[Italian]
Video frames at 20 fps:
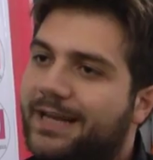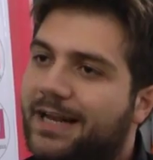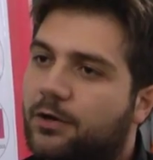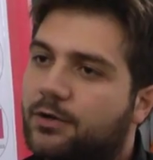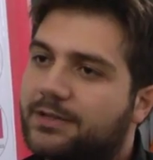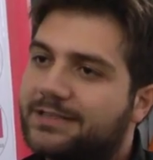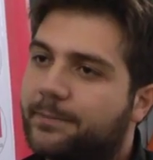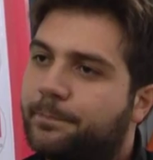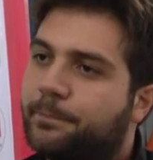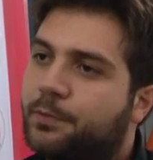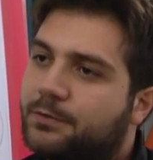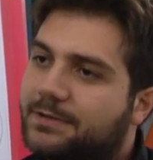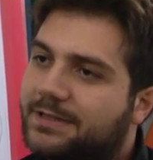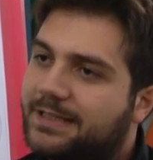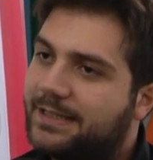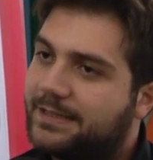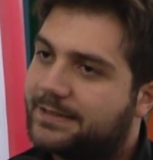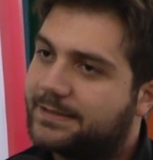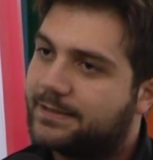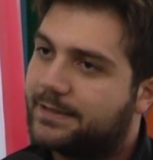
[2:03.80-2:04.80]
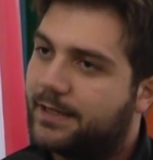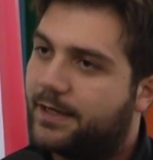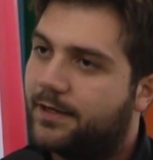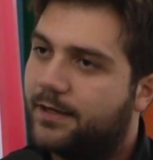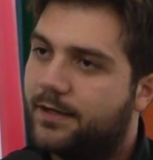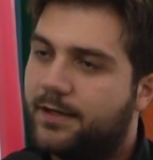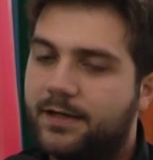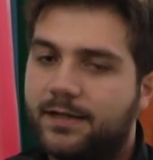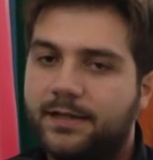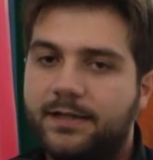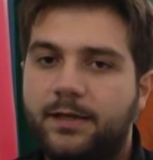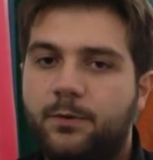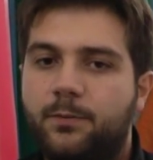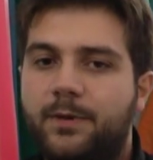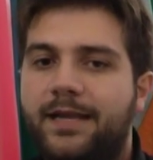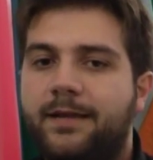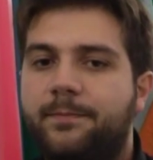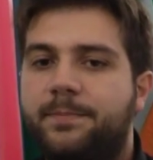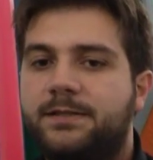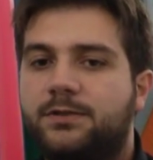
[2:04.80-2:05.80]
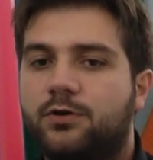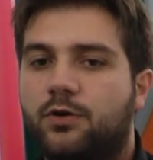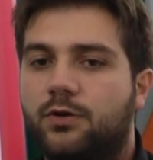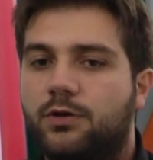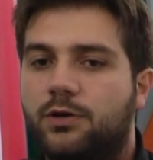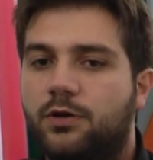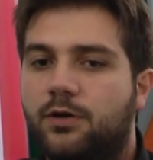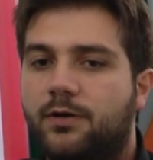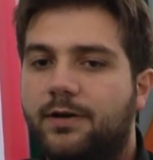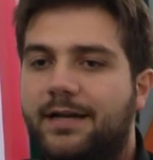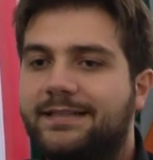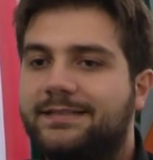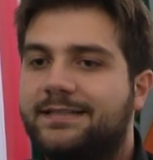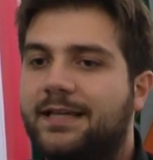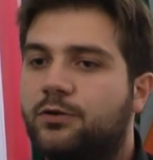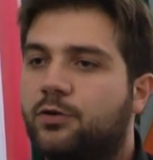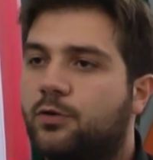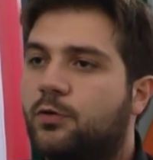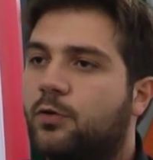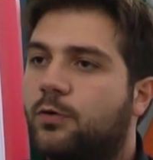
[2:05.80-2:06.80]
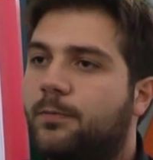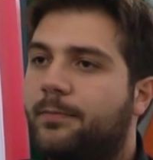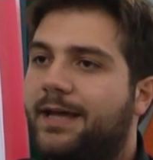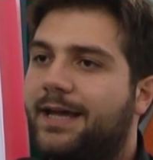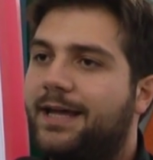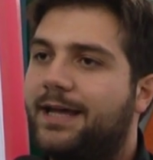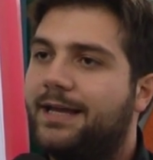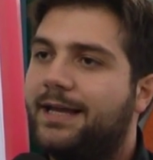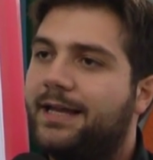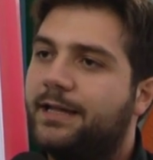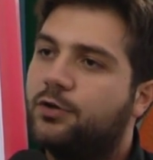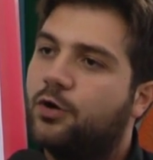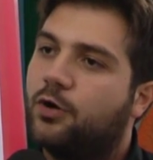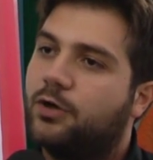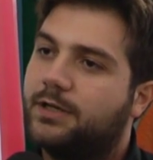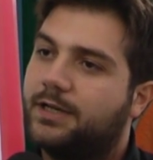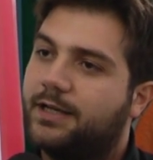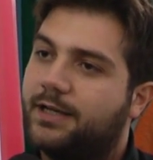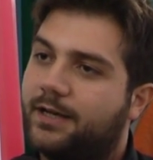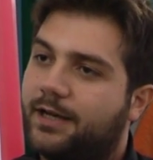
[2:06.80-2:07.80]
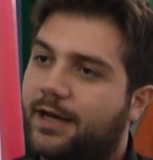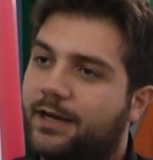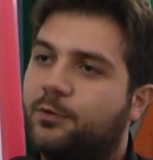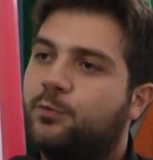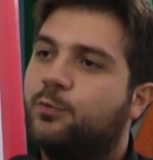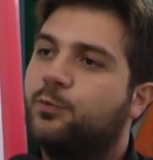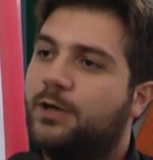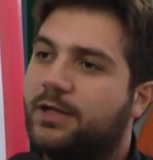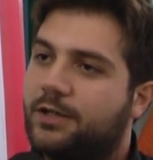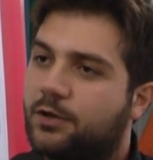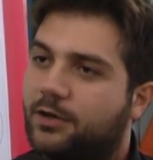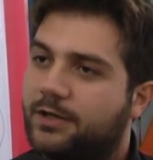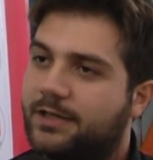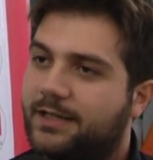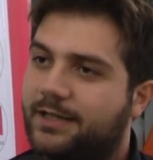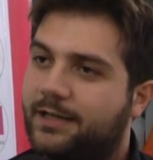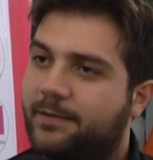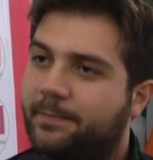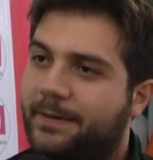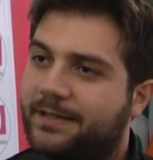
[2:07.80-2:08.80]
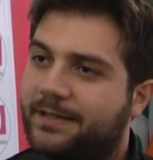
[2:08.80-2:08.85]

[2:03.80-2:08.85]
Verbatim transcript: me la cosa più triste di quell'episodio è stato come le donne, alcune donne del